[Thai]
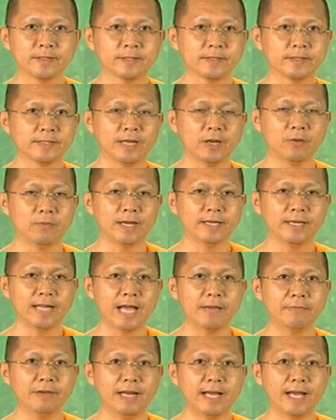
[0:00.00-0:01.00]
แต่ละวันหา
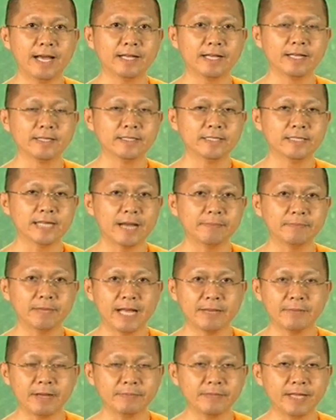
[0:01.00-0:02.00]
เวลากลางคืนอาบ
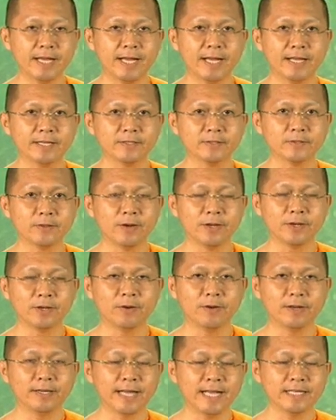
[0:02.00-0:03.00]
น้ำอาบท่า ก่อนน
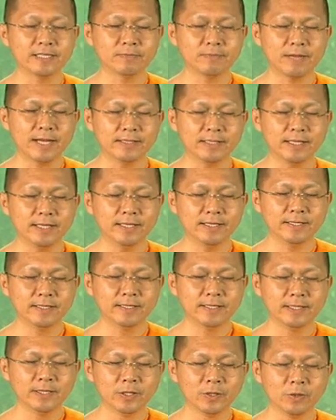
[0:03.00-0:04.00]
อนนั่งสมาธิ
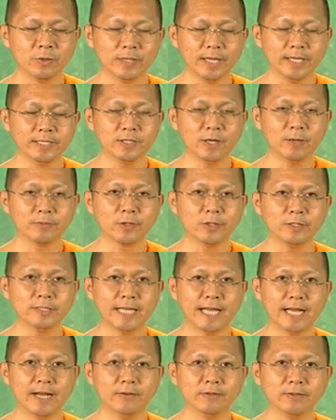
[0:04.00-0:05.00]
คนไหนชอบตอน
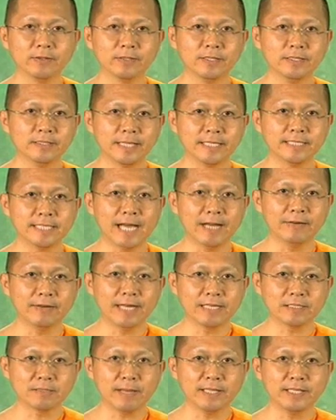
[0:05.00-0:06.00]
เช้า ตื่นแต่เช้า แล้ว
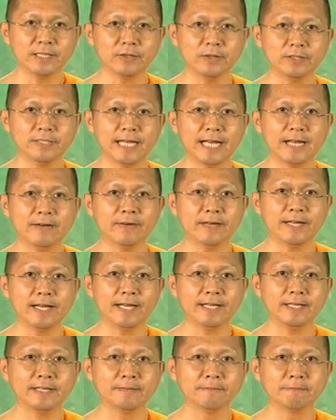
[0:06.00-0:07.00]
นั่งสมาธิตอนเช้าก็ได้
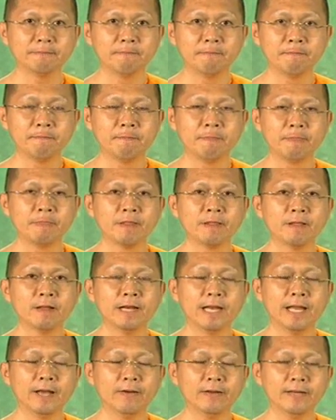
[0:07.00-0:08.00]

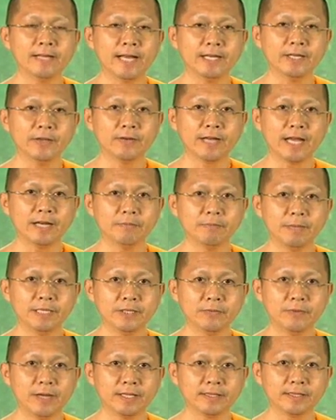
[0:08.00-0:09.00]
แล้วขณะเดียวกันไม่
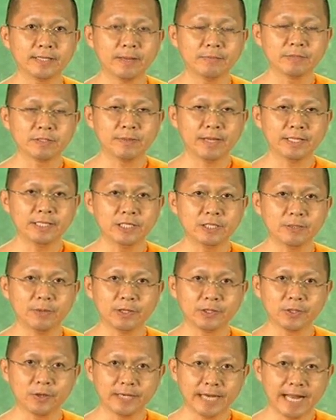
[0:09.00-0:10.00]
ใช่ว่าทำสมาธิเฉพาะ
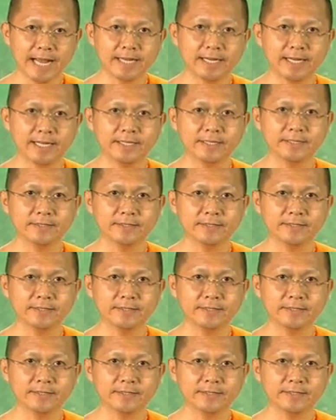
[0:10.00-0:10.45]
ตอนนั่งนะ